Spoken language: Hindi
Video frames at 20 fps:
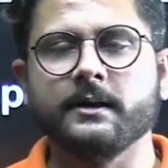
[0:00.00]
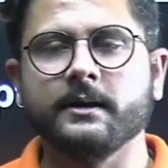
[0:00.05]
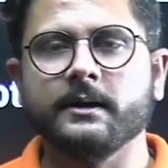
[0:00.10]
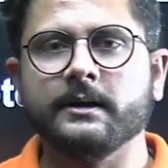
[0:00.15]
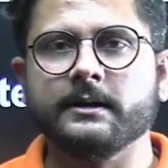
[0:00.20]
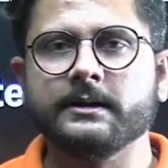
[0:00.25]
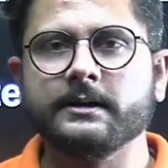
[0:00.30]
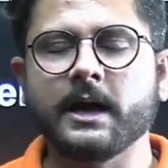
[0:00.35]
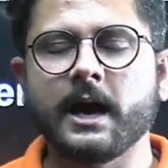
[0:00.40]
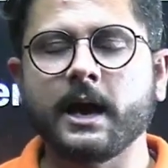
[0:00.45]

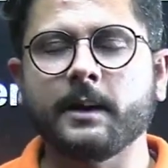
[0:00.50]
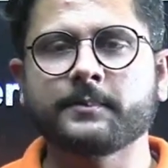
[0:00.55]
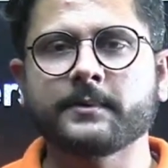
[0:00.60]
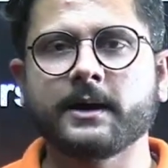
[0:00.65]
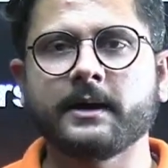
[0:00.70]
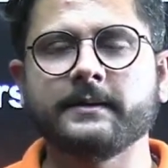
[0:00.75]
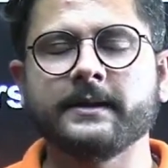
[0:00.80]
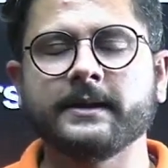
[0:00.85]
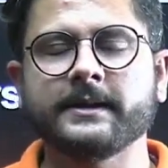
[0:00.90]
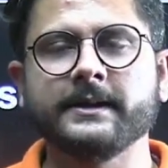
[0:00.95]
या आपका
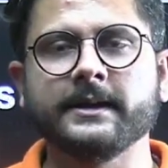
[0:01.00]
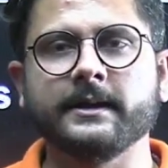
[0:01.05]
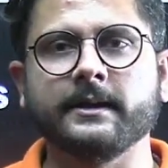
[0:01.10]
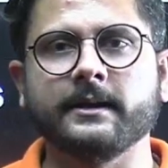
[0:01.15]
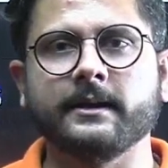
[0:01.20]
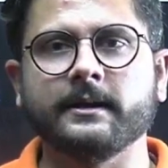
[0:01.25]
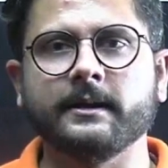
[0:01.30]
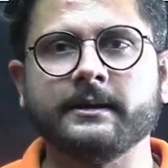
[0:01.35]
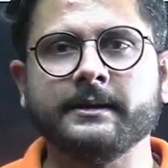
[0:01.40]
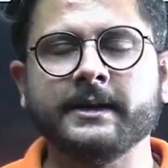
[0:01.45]
देखिए
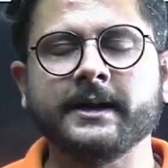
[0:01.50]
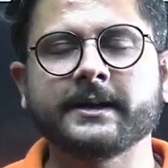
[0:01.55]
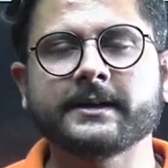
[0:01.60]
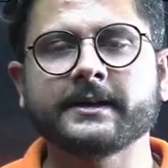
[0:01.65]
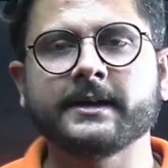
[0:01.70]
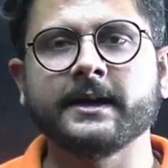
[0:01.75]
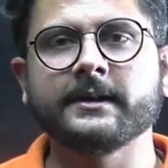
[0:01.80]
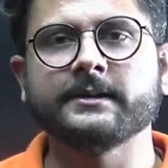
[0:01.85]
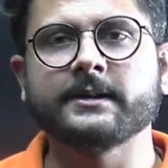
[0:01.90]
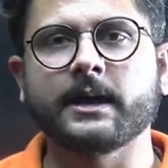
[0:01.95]
नेट के
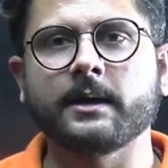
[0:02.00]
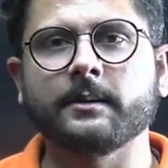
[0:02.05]
एग्जाम